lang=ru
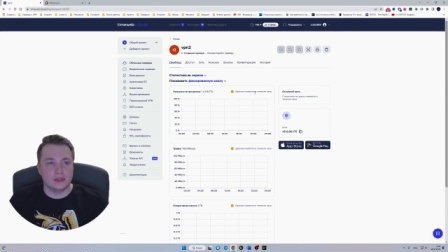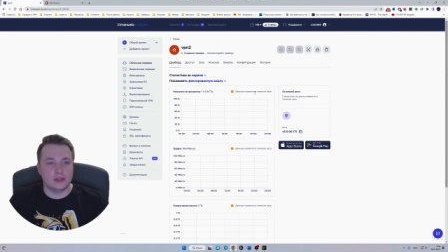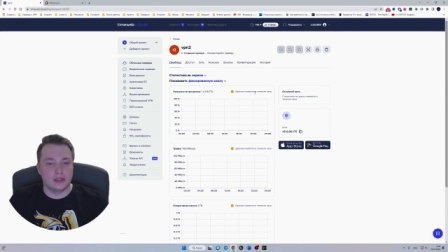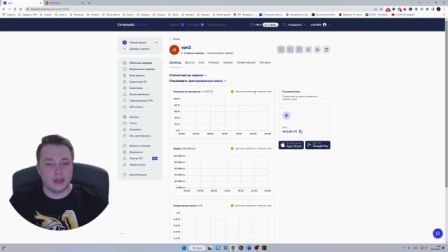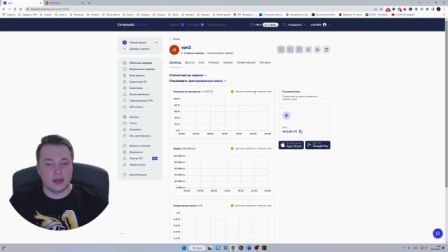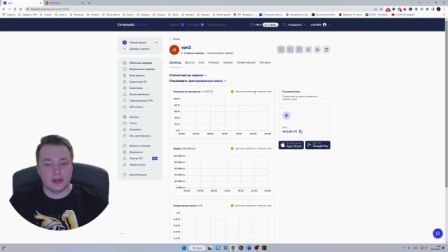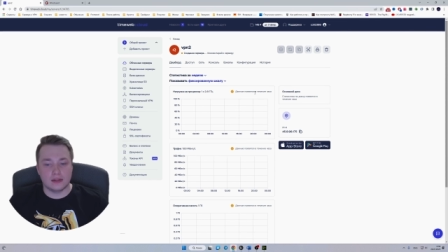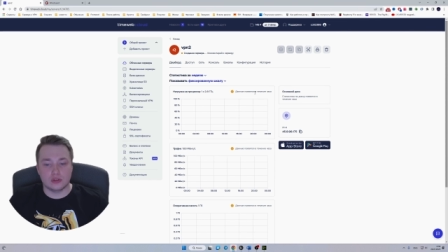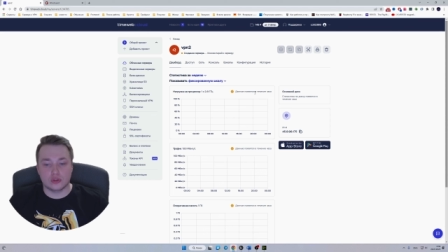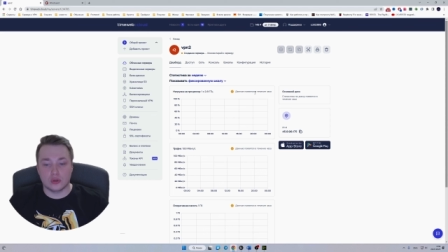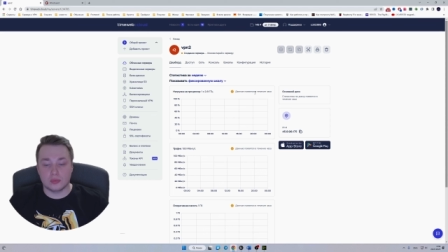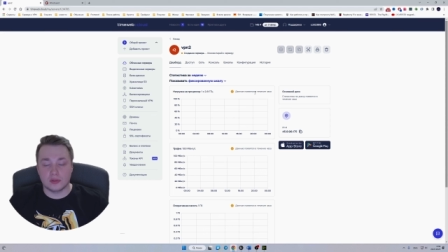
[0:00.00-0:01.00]
для,
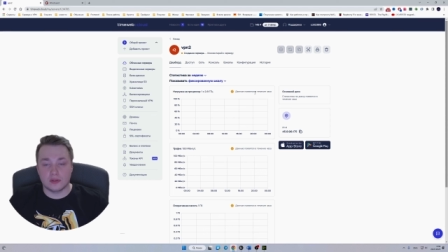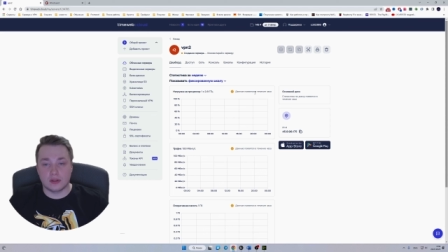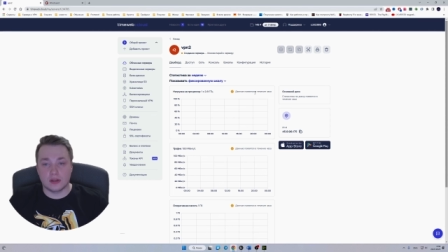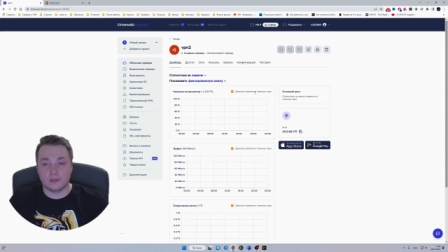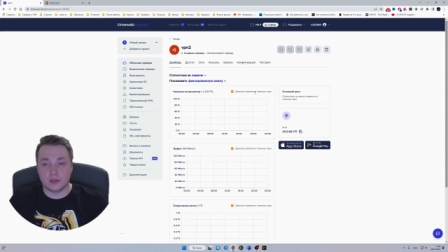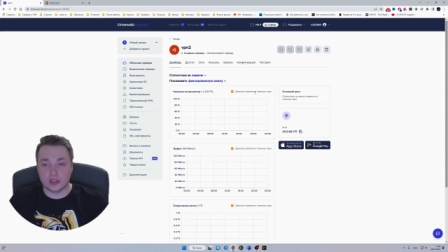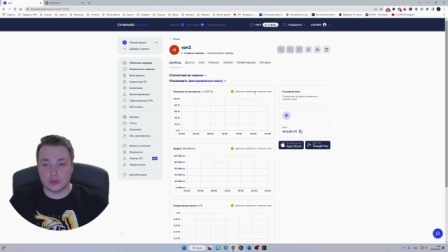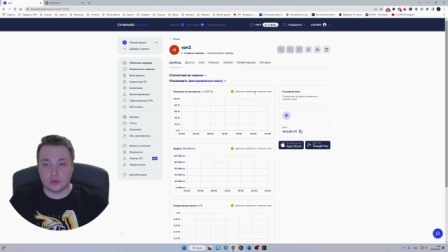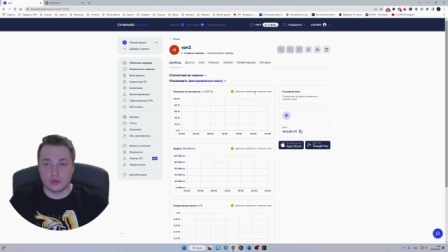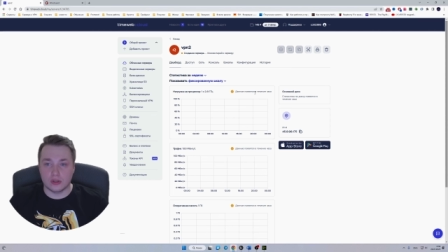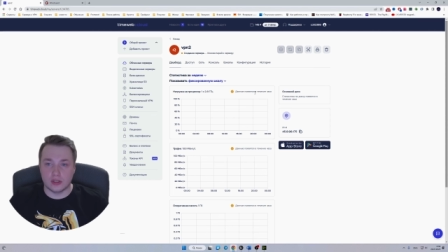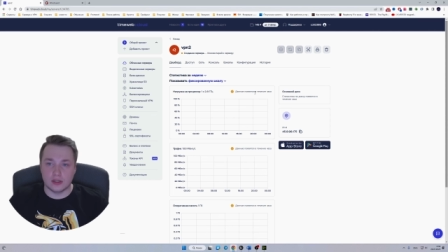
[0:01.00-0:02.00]
собственно,
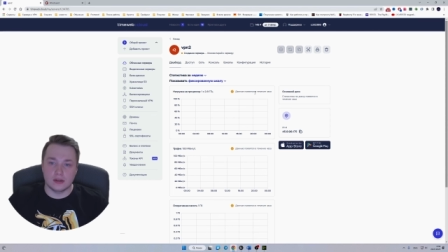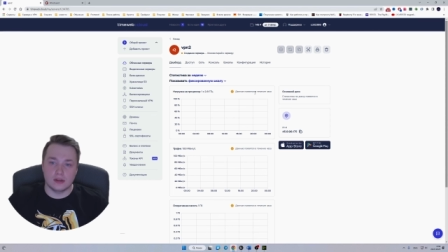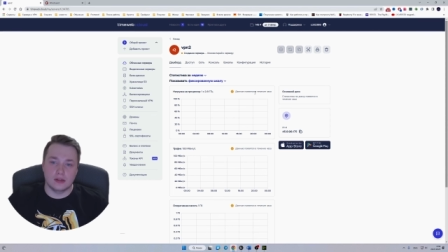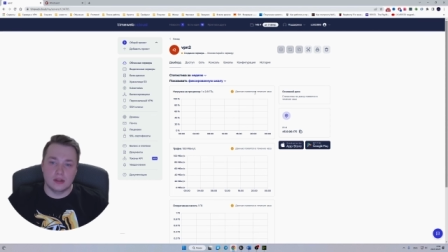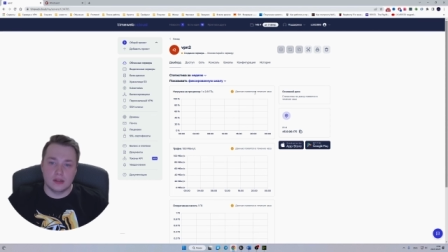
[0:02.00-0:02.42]
настройки.